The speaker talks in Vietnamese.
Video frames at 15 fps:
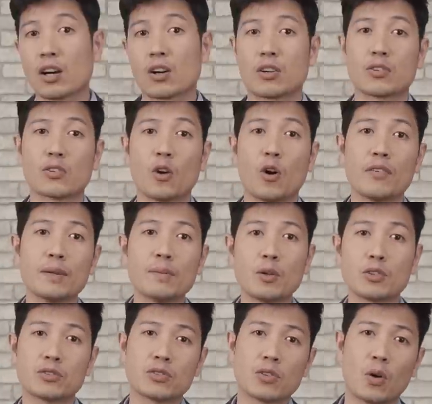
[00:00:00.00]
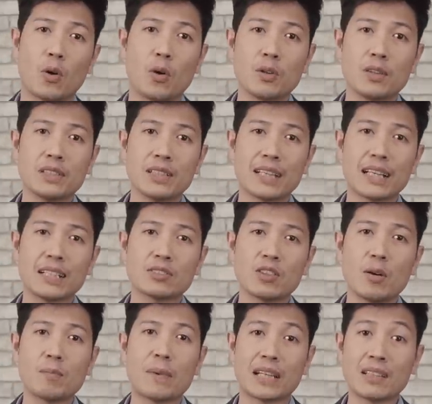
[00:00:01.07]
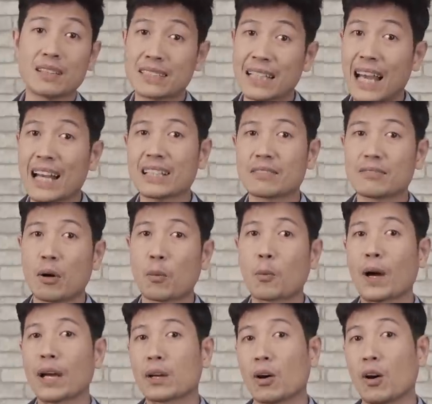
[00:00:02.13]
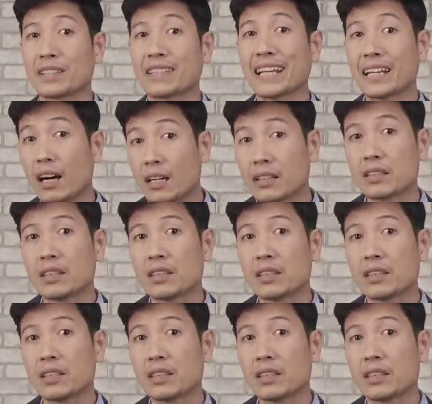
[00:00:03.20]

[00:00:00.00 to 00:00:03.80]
Còn đối với một số những cái shop bán thời trang thì vòng quay của họ nhanh hơn,